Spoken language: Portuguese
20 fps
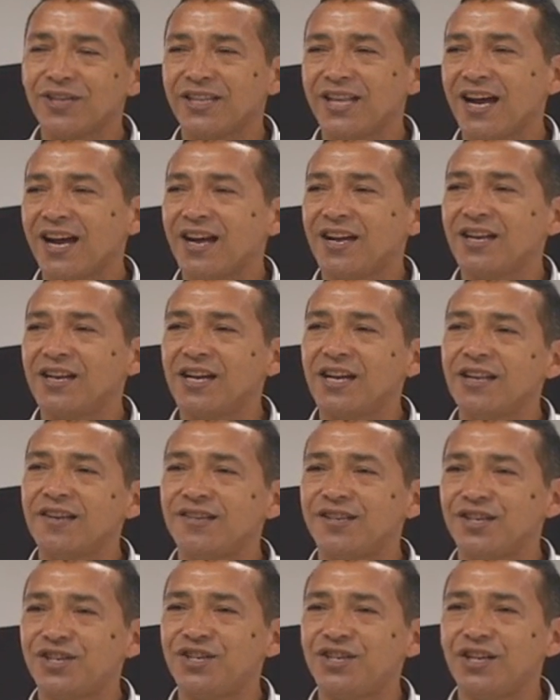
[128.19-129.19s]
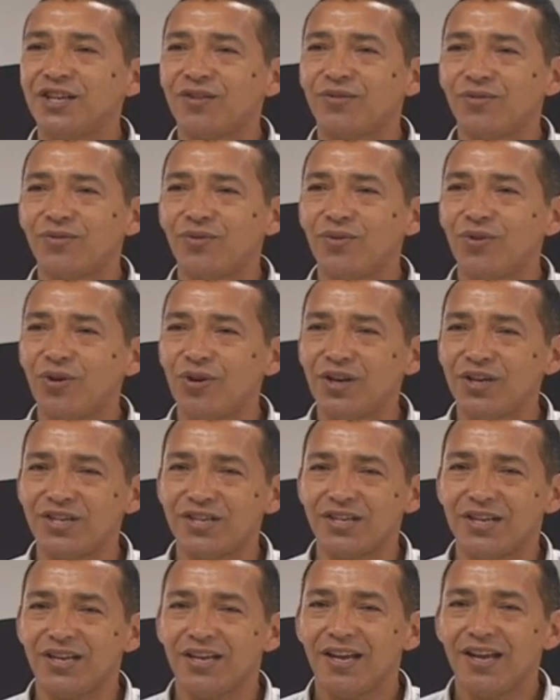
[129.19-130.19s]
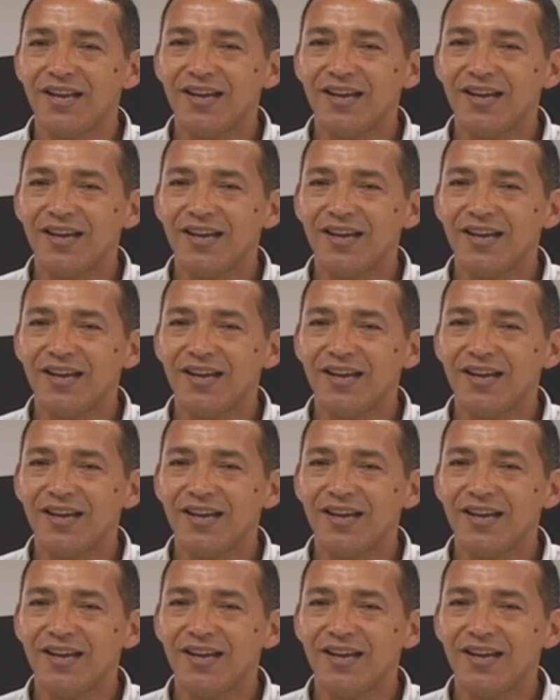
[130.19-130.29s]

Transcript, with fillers: de estar ganhando esse título hoje